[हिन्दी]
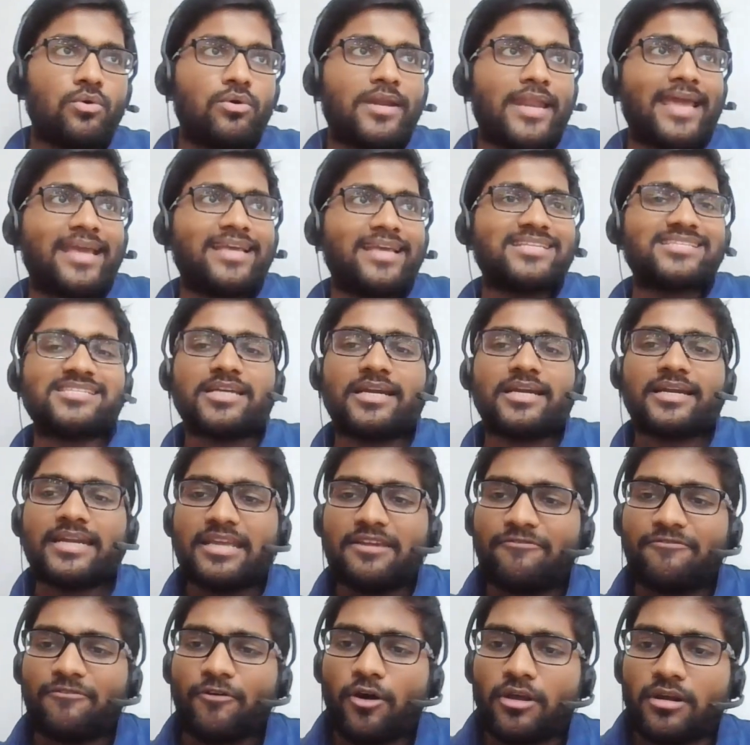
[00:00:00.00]
like study
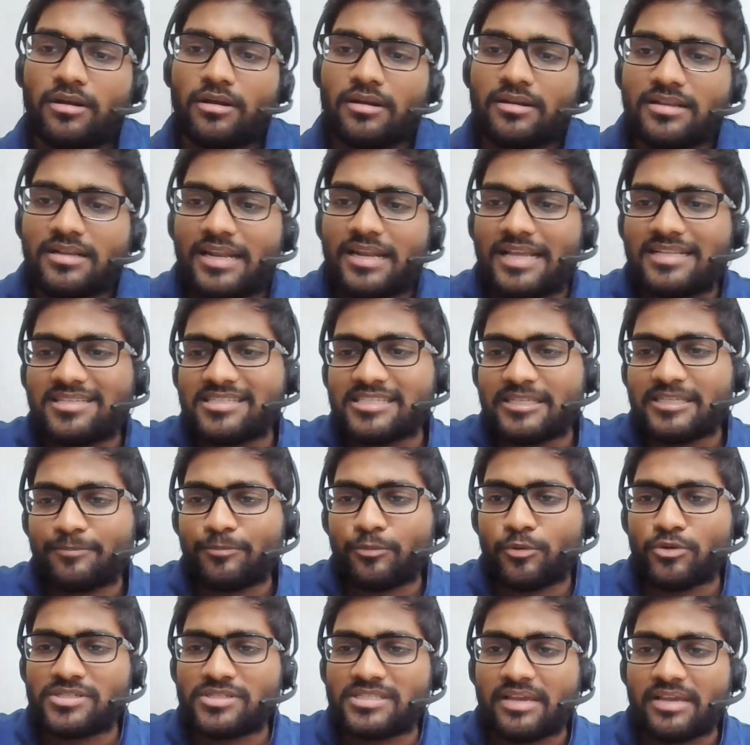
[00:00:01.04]
for let's say
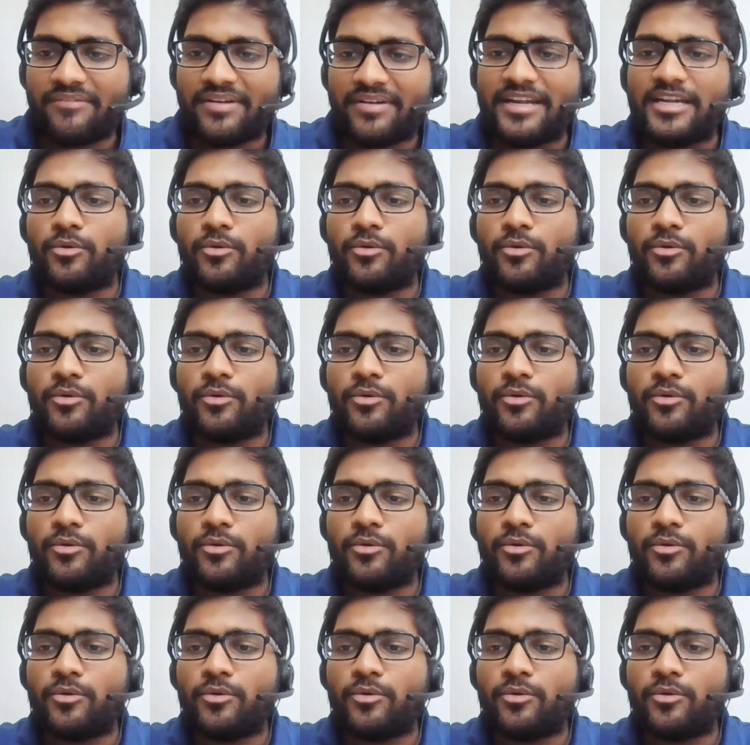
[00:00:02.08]
suppose 7